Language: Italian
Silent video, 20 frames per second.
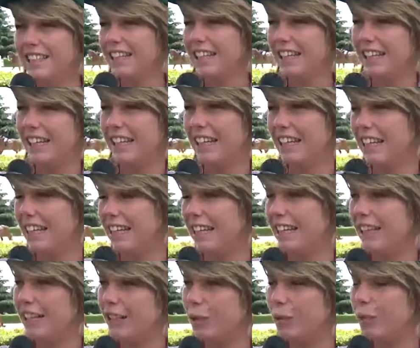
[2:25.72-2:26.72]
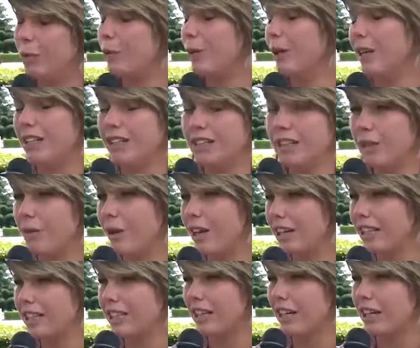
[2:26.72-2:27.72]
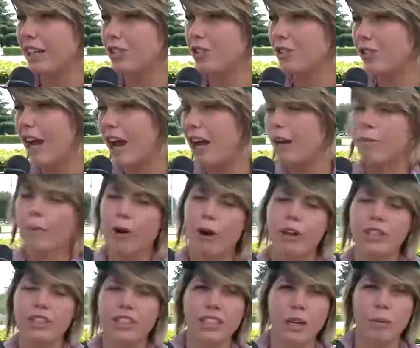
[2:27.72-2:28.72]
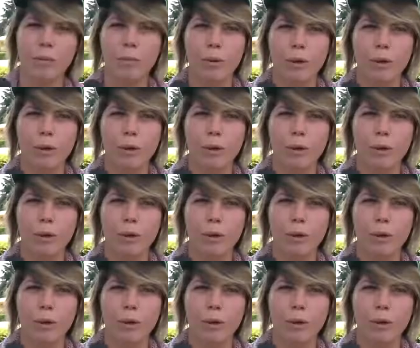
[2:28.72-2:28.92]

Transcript: e, oppure sì qualche internazionale però diciamo